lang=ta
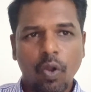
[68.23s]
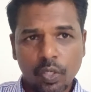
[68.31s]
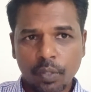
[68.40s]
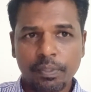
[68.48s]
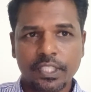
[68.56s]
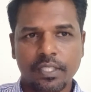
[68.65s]

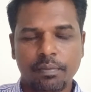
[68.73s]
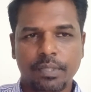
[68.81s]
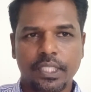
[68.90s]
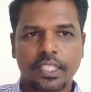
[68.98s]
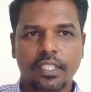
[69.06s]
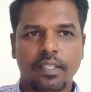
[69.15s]
ஆட்டோமேஷன்
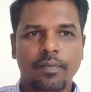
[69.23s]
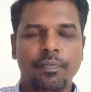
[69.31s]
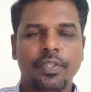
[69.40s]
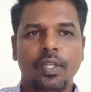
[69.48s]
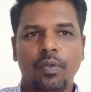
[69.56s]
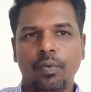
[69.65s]
பண்ணிக்கலாம்
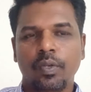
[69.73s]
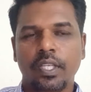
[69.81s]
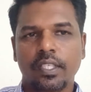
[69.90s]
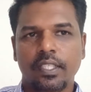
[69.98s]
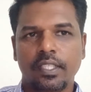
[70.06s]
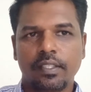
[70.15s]

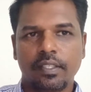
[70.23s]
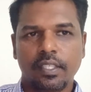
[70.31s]
உங்களுக்கு